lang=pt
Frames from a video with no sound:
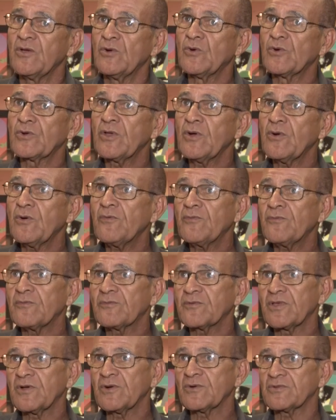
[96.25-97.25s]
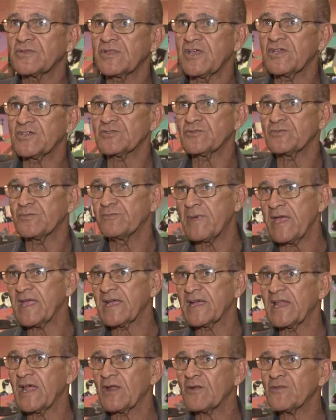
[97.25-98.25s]
O que, eu, o que eu deixo
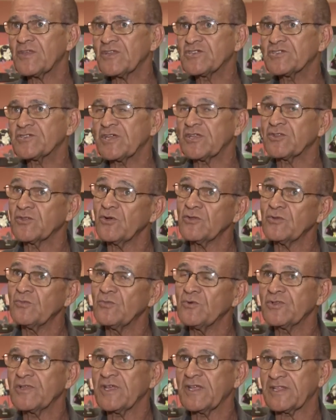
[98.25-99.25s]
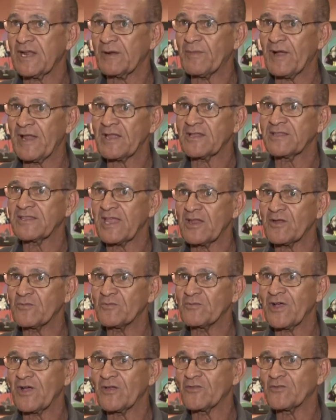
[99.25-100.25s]
bem claro é o seguinte, que todo mundo que trabalha em
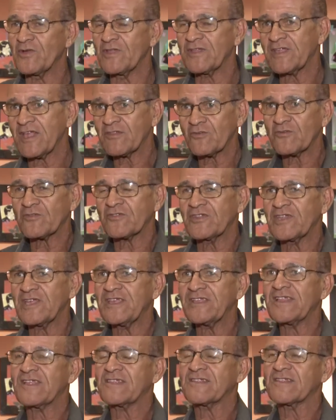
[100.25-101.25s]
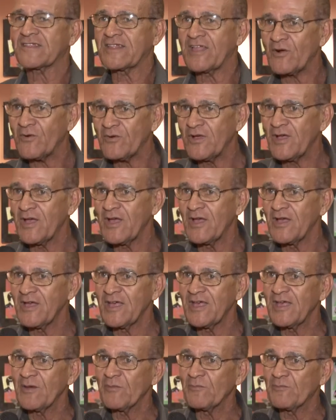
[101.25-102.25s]
telecomunicações quer ser da Sistel
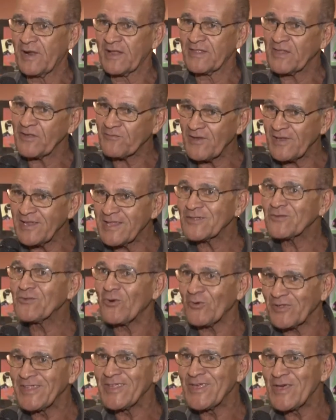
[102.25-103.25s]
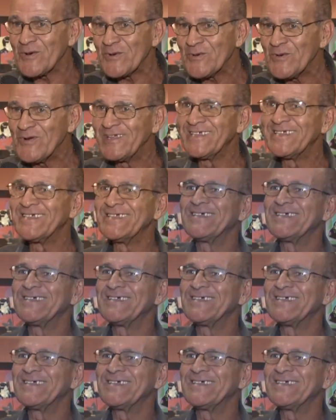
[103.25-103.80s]
para ser feliz igualzinho eu.